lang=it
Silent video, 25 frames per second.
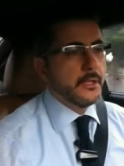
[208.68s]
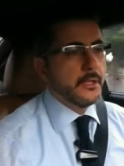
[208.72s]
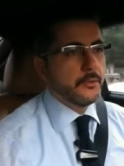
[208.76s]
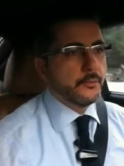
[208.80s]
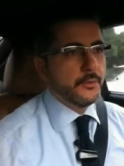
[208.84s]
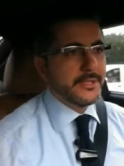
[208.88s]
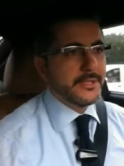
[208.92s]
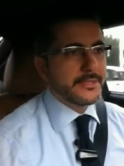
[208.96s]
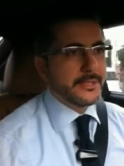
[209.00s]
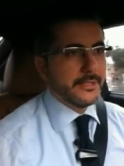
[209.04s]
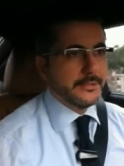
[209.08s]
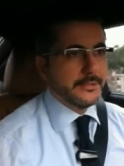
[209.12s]

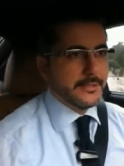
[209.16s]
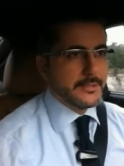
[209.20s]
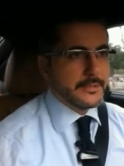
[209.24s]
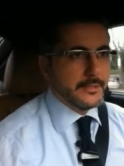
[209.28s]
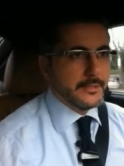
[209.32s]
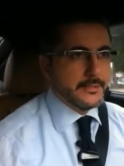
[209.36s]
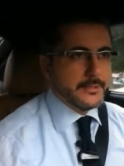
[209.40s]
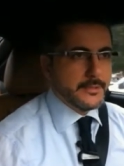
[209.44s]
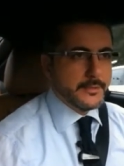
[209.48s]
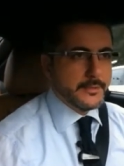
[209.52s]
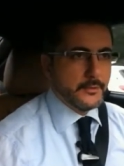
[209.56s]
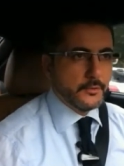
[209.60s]
questa
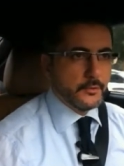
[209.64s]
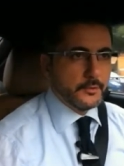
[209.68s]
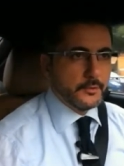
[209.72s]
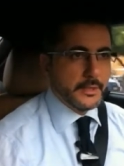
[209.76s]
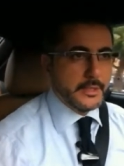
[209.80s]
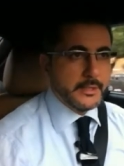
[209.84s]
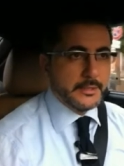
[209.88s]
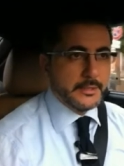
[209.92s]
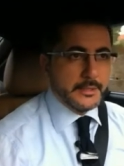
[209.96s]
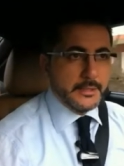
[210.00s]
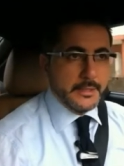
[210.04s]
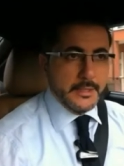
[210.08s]

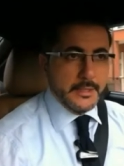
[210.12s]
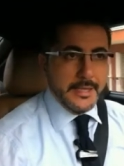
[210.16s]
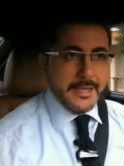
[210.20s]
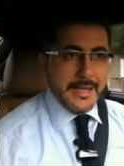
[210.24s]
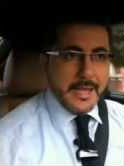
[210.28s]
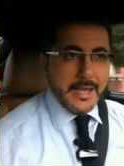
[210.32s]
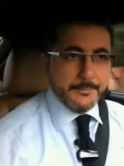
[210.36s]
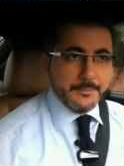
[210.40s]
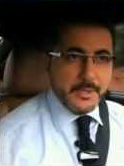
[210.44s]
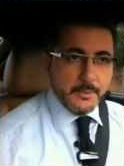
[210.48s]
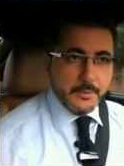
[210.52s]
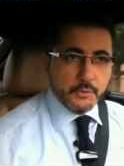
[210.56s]
distinzione.
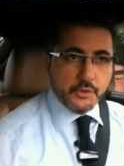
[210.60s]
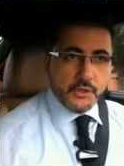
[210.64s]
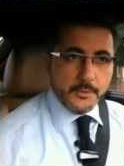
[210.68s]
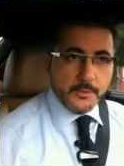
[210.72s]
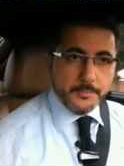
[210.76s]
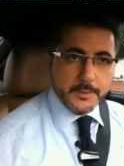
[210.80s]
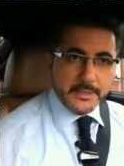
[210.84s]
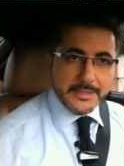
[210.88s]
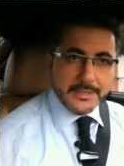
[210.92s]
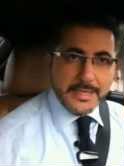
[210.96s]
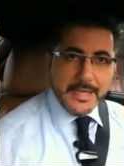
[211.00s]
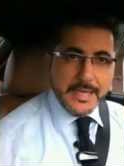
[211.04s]
Abbiamo già
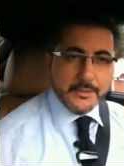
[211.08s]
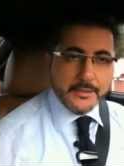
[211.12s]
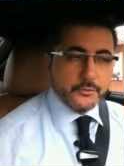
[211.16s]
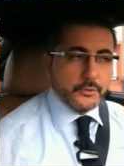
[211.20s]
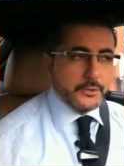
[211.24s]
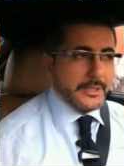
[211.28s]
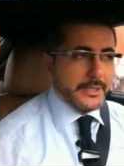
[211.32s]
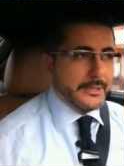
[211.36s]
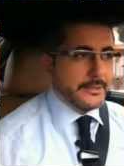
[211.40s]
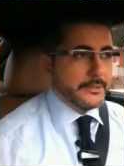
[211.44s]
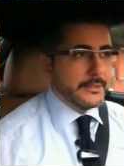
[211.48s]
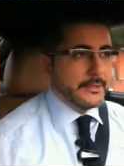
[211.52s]

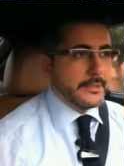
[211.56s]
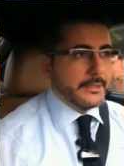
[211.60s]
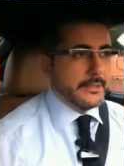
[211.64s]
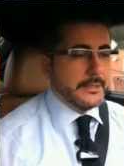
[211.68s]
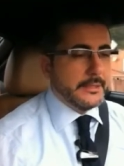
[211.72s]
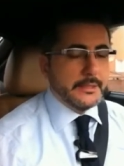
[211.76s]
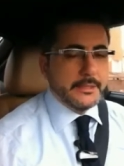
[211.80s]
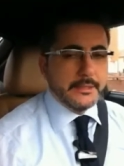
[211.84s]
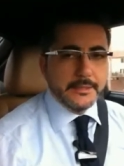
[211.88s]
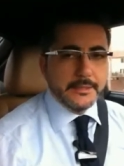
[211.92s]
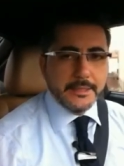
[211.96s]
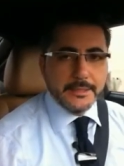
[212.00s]
parlato in
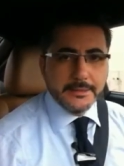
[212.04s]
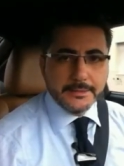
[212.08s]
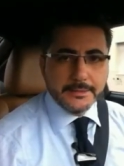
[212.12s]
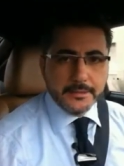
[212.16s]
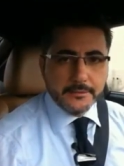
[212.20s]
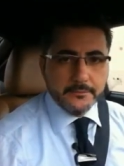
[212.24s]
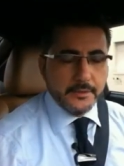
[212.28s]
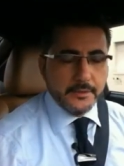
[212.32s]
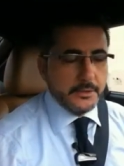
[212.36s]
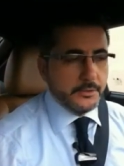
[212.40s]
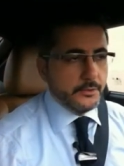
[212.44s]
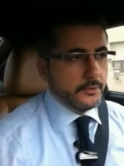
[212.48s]
altri, in
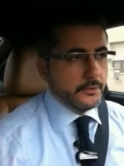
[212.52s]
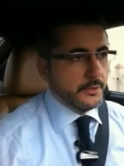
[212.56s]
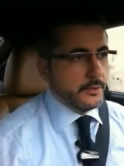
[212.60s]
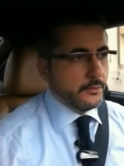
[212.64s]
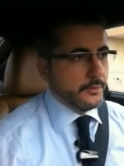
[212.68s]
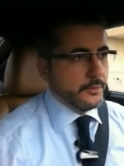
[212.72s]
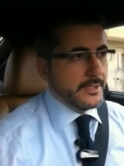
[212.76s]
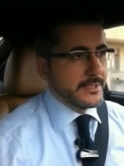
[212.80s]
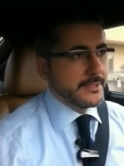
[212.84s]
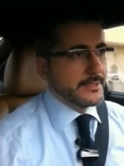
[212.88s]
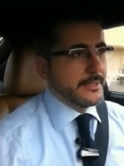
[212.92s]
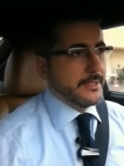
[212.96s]
altri video di,
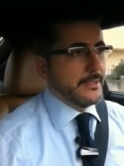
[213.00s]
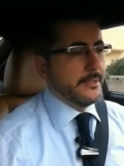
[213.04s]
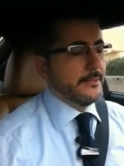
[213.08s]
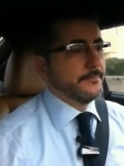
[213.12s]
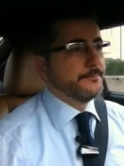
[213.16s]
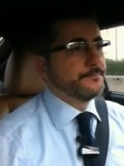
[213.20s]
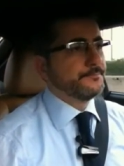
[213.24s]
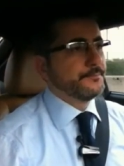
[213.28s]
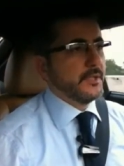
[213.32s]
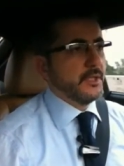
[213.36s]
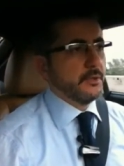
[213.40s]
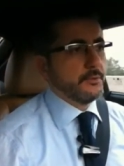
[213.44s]
questa,
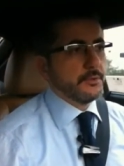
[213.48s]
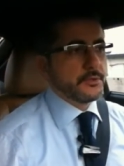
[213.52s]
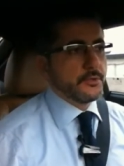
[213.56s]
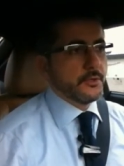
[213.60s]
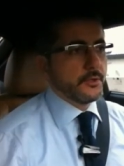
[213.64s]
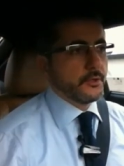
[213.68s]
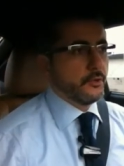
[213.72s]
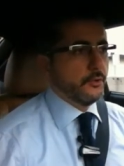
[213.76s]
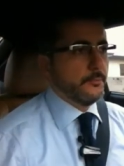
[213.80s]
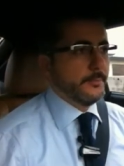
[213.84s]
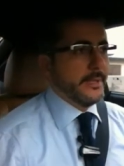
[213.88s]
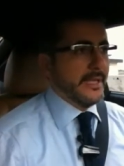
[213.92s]
di
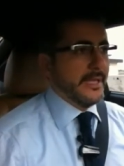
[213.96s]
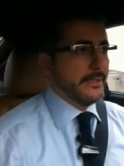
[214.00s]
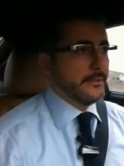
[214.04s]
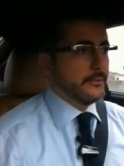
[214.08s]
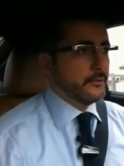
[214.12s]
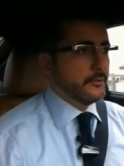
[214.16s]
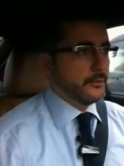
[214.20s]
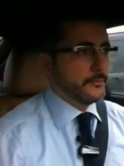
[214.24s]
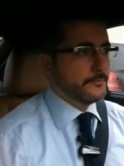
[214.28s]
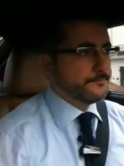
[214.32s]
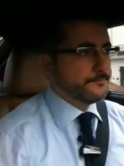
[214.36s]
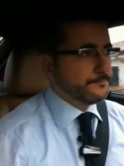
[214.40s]
questo
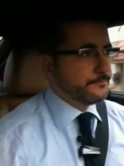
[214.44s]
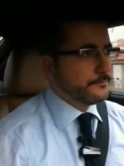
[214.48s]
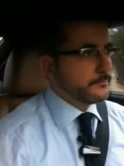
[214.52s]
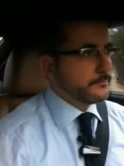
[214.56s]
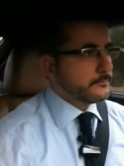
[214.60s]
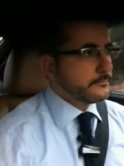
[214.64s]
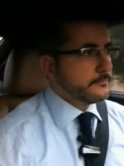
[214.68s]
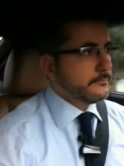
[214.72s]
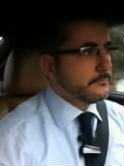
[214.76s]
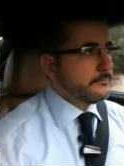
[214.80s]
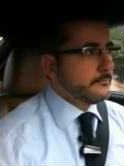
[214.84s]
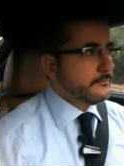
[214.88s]
argomento,
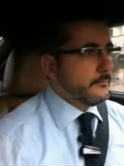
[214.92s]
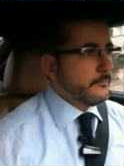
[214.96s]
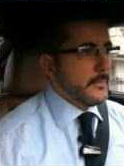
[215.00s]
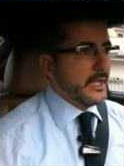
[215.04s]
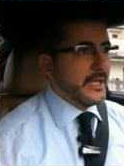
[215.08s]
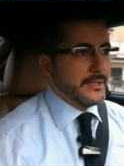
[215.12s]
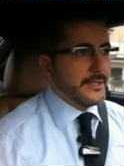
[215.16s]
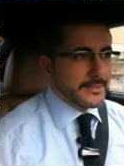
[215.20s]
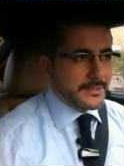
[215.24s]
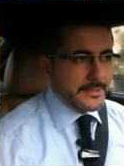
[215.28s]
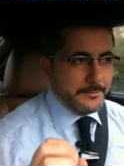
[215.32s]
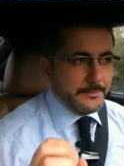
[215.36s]

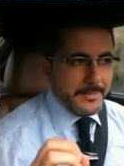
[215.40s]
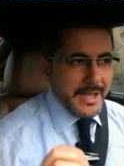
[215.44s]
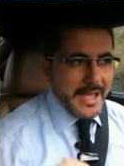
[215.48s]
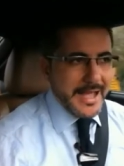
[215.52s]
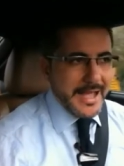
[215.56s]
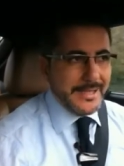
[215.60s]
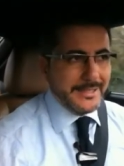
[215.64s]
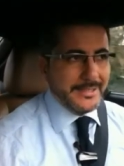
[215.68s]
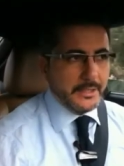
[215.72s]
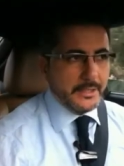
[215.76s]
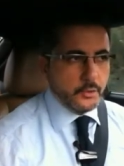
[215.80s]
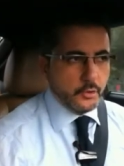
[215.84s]

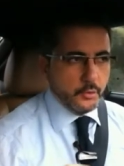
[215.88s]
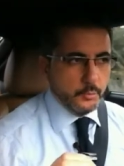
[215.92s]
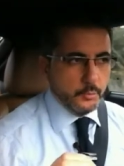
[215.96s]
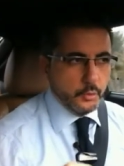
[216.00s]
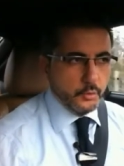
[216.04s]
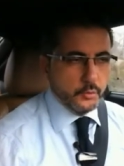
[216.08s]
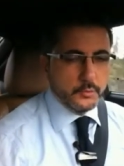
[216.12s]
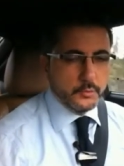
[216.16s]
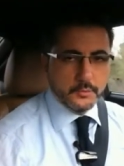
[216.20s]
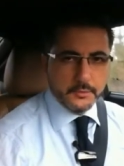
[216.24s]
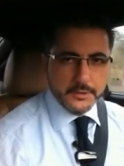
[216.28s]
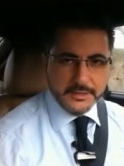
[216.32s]
rimane
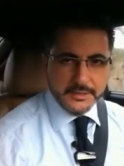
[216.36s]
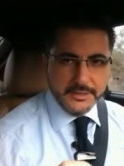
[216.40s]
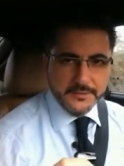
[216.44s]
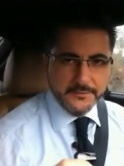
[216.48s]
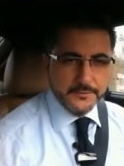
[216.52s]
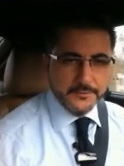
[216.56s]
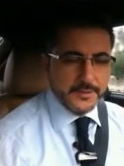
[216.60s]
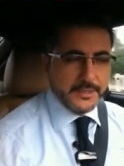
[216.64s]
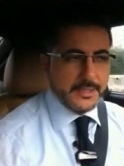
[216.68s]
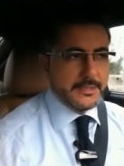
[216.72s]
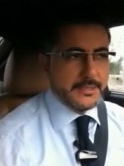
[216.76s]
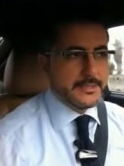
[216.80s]
comunque una
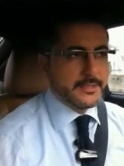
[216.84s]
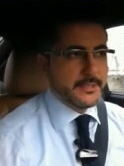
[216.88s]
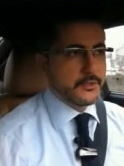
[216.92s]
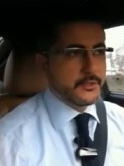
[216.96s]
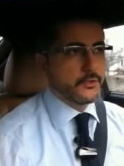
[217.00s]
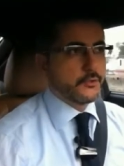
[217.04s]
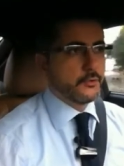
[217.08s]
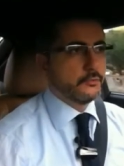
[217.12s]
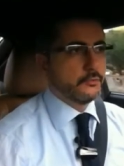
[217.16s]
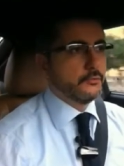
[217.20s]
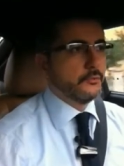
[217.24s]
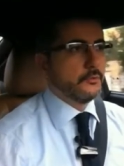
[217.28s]
differenza
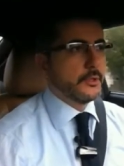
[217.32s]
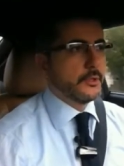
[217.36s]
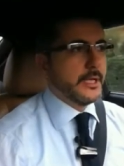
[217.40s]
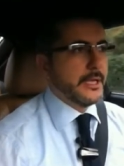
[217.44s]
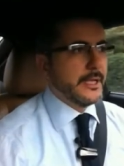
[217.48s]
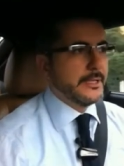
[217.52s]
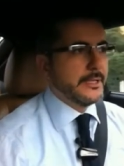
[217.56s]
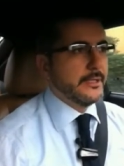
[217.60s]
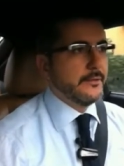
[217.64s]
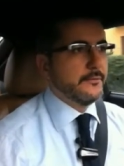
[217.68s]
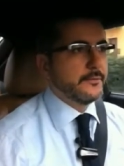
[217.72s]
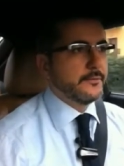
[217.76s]

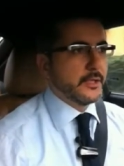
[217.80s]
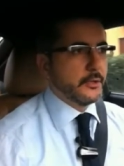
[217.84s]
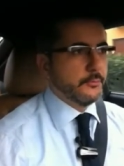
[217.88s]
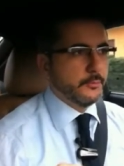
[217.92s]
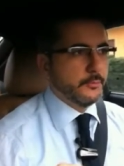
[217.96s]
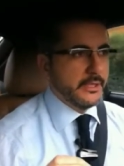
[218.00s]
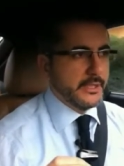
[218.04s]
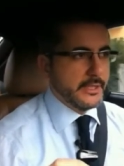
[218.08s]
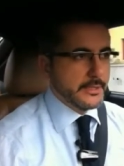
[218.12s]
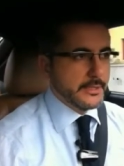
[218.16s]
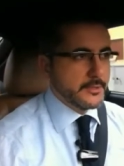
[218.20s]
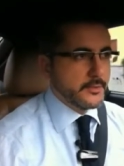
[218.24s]
strutturale fra
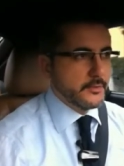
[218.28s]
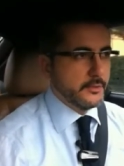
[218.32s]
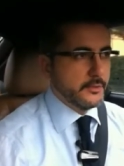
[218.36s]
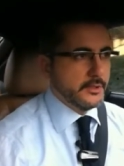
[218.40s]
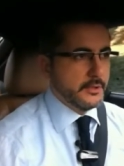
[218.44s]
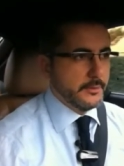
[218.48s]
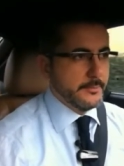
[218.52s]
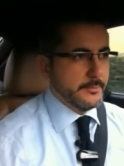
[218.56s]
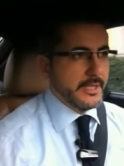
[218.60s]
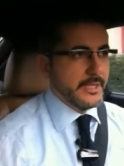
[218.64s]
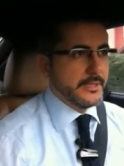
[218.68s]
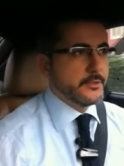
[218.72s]

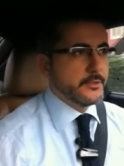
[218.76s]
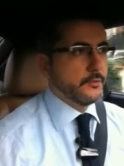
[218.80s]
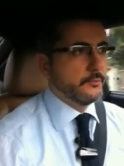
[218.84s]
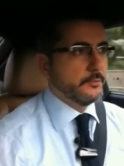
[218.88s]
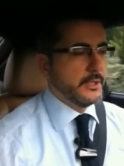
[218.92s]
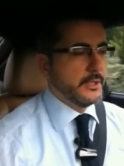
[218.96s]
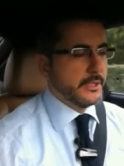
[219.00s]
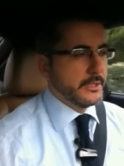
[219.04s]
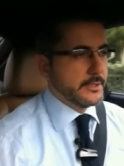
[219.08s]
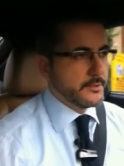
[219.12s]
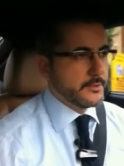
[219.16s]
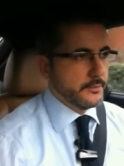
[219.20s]
obbligazioni di mezzo e
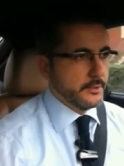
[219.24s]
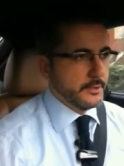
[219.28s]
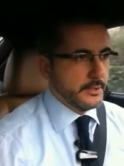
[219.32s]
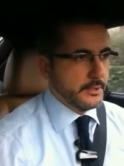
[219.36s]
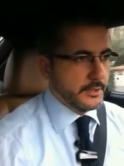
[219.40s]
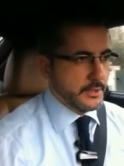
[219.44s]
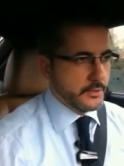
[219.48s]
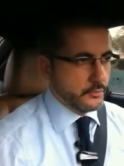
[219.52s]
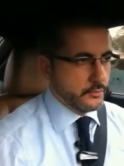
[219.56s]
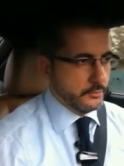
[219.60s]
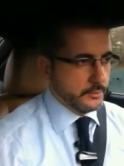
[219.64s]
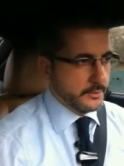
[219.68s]
obbligazioni
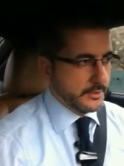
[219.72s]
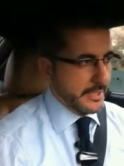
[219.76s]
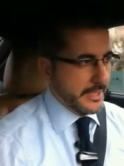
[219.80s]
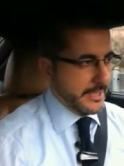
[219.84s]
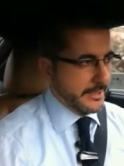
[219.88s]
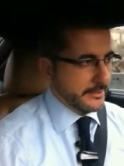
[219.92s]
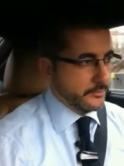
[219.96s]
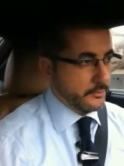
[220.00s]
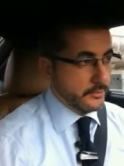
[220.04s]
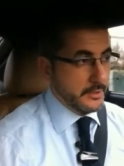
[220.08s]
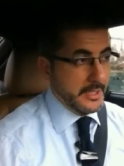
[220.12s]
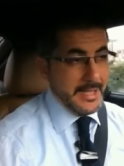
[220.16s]
di
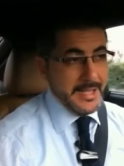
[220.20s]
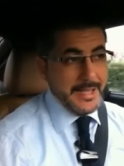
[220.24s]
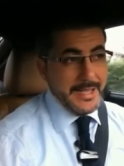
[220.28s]
risultato